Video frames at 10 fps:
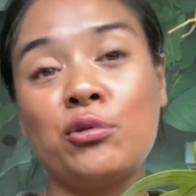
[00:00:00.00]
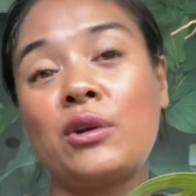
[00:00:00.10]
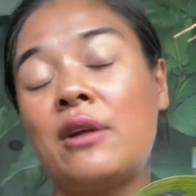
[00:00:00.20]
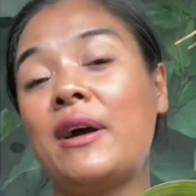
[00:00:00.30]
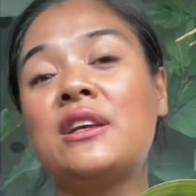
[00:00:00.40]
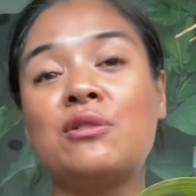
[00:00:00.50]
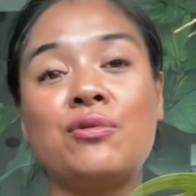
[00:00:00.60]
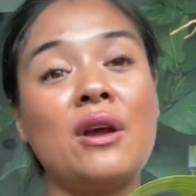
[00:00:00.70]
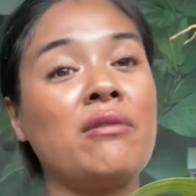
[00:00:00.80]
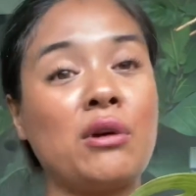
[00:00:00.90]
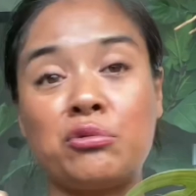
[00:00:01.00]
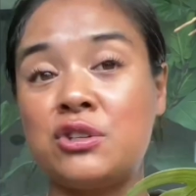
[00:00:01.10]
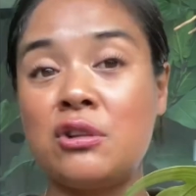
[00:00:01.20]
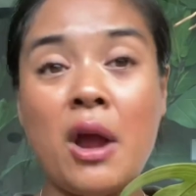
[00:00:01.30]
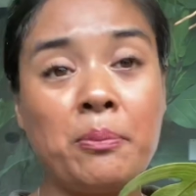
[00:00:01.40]
Donc elle va kiffer, elle va
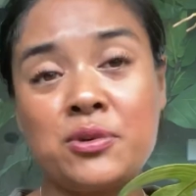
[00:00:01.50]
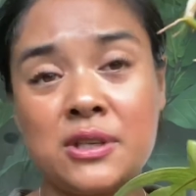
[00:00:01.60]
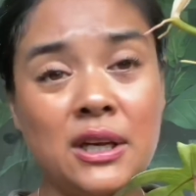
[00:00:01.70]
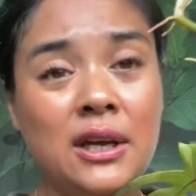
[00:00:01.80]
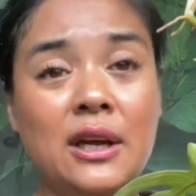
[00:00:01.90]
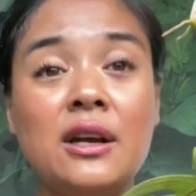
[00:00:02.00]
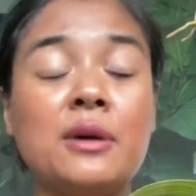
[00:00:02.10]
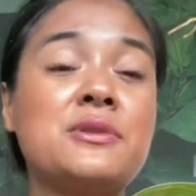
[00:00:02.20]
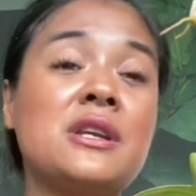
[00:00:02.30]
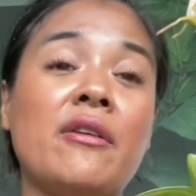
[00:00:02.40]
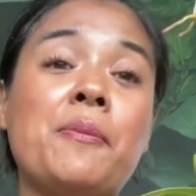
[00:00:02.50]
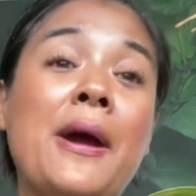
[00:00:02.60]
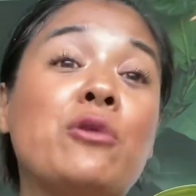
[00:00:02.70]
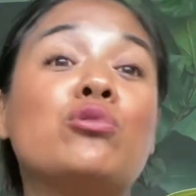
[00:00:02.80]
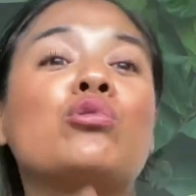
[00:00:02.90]
continuer à pousser comme si y avait
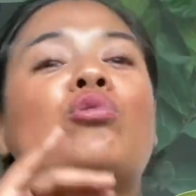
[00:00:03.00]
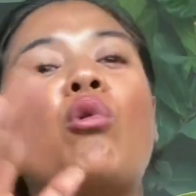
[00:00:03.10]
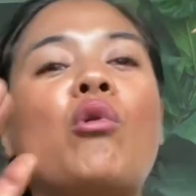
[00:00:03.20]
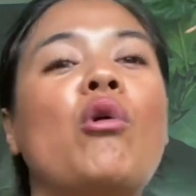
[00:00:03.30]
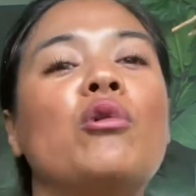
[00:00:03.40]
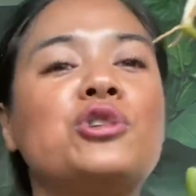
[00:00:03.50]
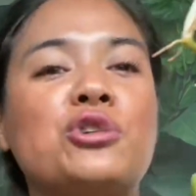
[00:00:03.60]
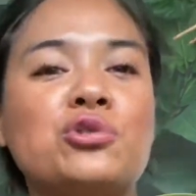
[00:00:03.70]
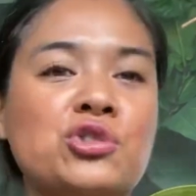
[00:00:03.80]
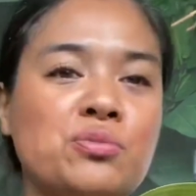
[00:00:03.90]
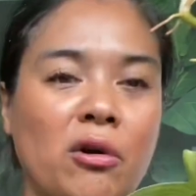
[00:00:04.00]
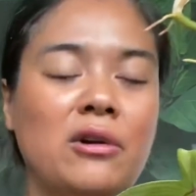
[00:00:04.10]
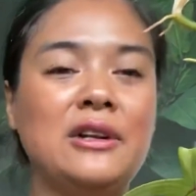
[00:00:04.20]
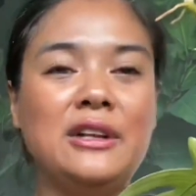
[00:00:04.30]
pas eu de trop gros changements.